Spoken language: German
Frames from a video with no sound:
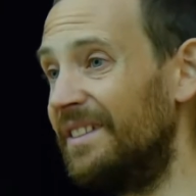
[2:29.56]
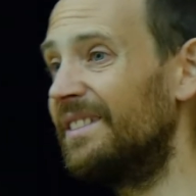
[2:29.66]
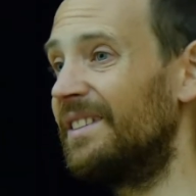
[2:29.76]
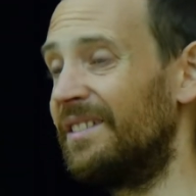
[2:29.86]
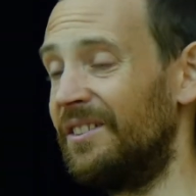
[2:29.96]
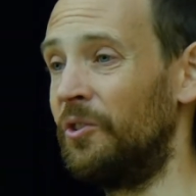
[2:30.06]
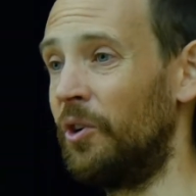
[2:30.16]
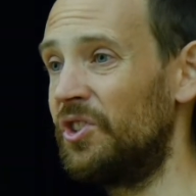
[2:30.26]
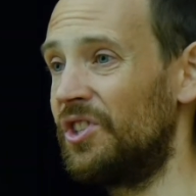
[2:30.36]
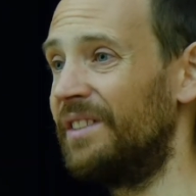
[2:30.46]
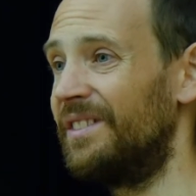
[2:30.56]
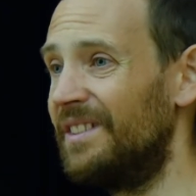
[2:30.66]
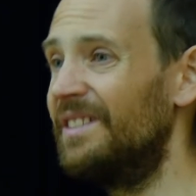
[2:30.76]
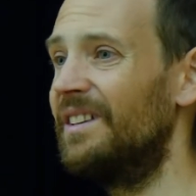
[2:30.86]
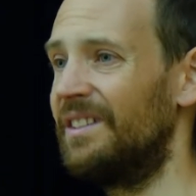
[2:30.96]
ist das in Deutschland
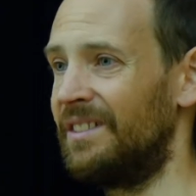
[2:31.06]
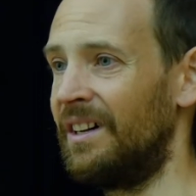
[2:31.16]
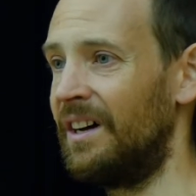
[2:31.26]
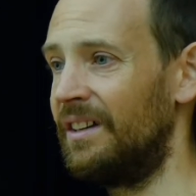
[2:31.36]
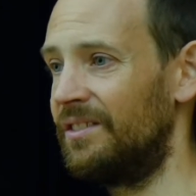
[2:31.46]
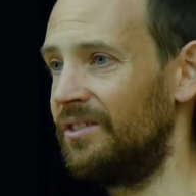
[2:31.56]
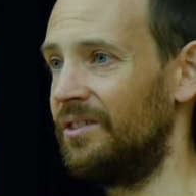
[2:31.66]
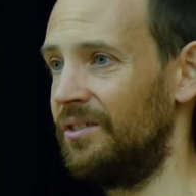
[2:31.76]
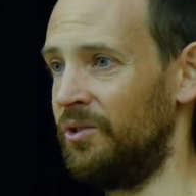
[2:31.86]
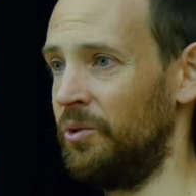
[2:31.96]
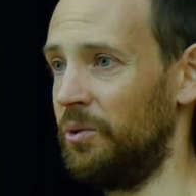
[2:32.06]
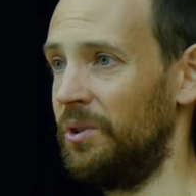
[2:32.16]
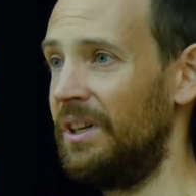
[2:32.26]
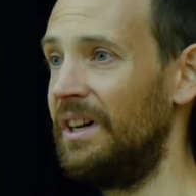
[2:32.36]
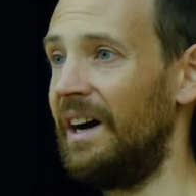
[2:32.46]
in der Tat so.
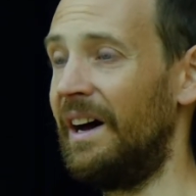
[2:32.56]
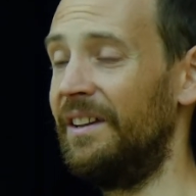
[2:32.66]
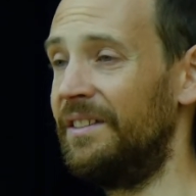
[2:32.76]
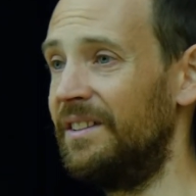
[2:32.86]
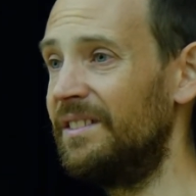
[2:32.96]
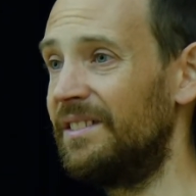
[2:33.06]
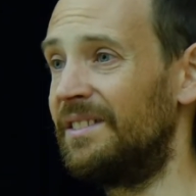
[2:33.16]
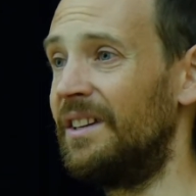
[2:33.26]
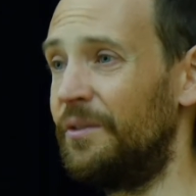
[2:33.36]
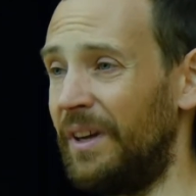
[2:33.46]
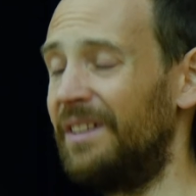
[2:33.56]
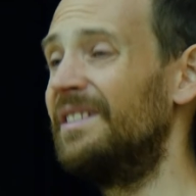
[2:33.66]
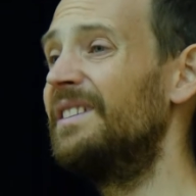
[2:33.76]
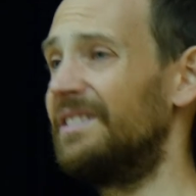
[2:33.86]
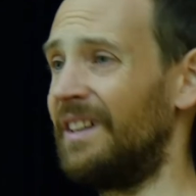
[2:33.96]
Allerdings ist der Effekt
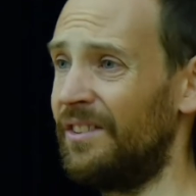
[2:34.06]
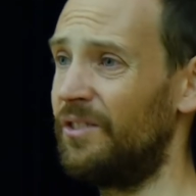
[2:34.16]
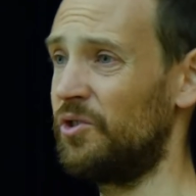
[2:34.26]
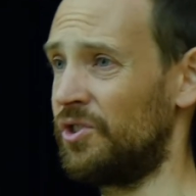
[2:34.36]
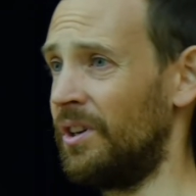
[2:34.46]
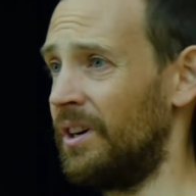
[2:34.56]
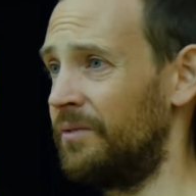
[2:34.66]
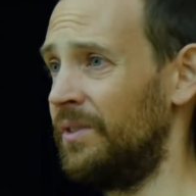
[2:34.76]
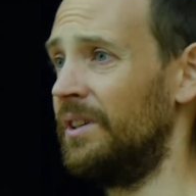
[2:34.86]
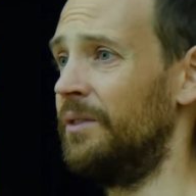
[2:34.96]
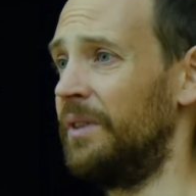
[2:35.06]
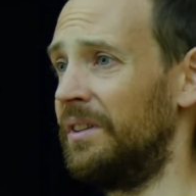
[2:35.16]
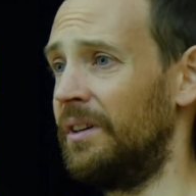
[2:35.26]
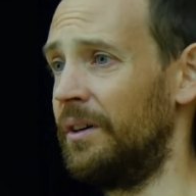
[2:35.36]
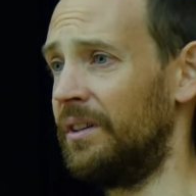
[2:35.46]
nicht ganz so stark wie der Effekt der